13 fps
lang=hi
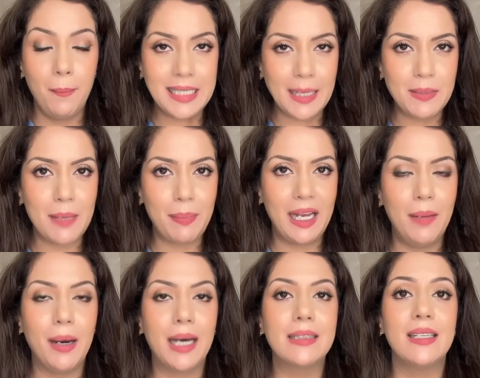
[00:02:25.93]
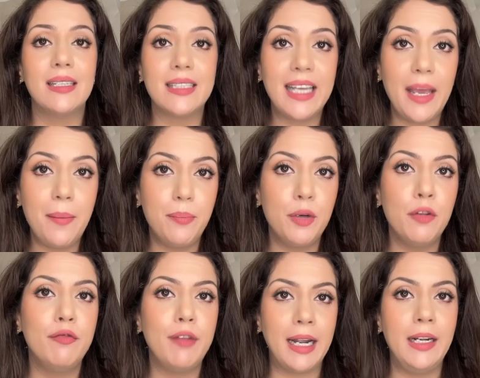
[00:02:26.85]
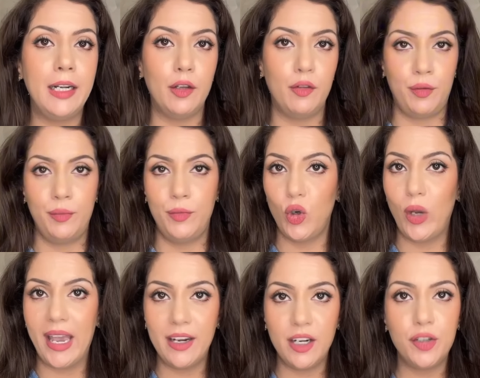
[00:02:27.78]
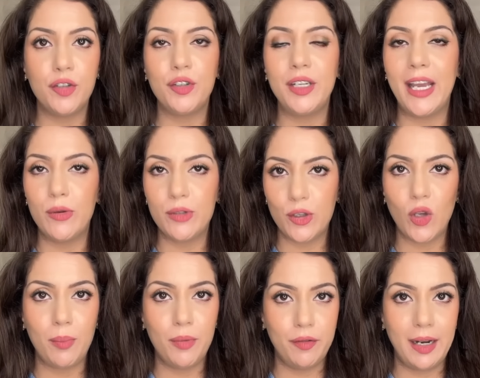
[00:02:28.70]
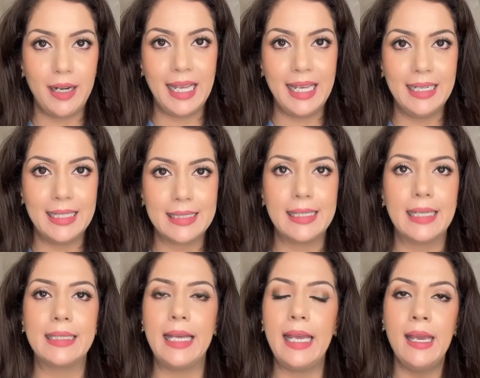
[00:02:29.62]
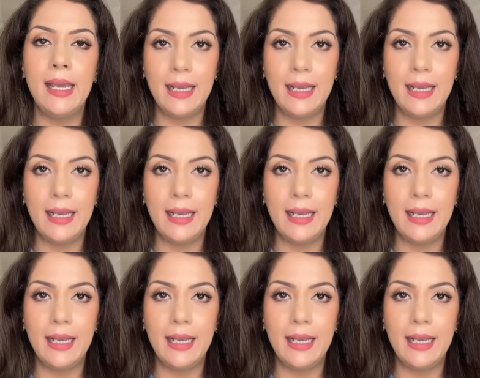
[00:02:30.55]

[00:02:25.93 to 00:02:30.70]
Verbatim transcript: सबसे पहले बात करते हैं प्रिवेंटिव जो हेरिडिटरी है उसे तो आप प्रिवेंट नहीं कर सकते